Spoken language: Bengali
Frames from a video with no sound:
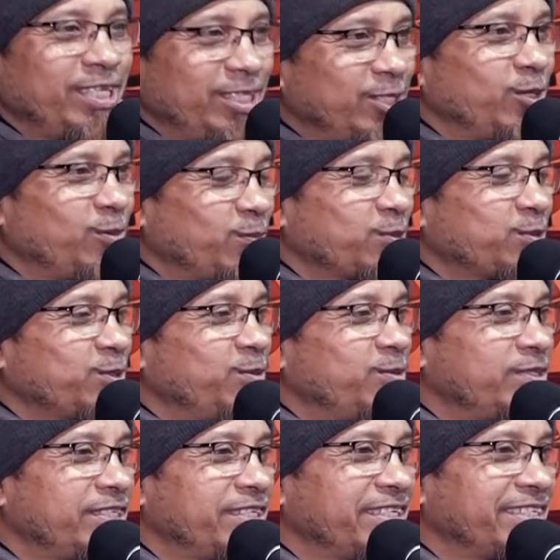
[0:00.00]
জাতীয় প্রশ্ন
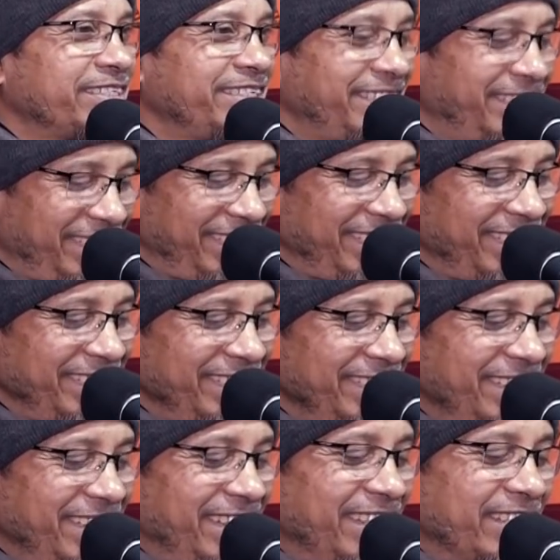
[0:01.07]
হয়েছে আর কি
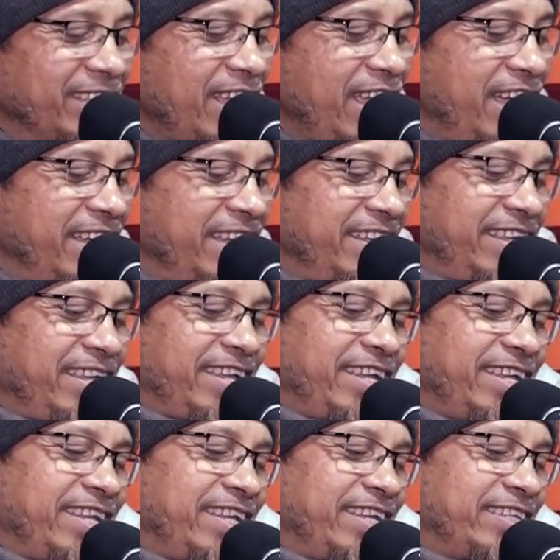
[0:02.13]
তা
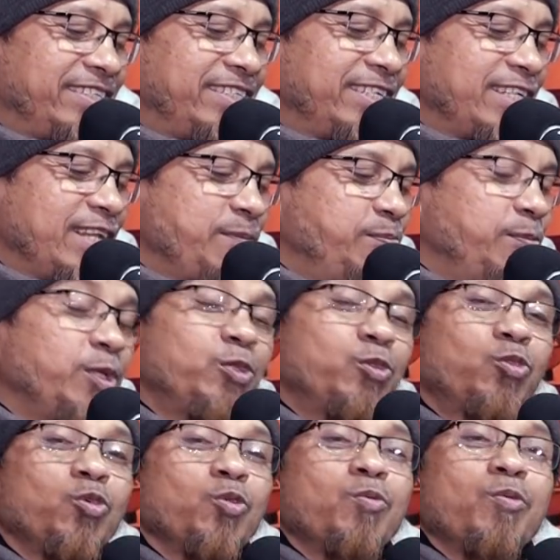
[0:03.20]
যেটা মৃত্যুর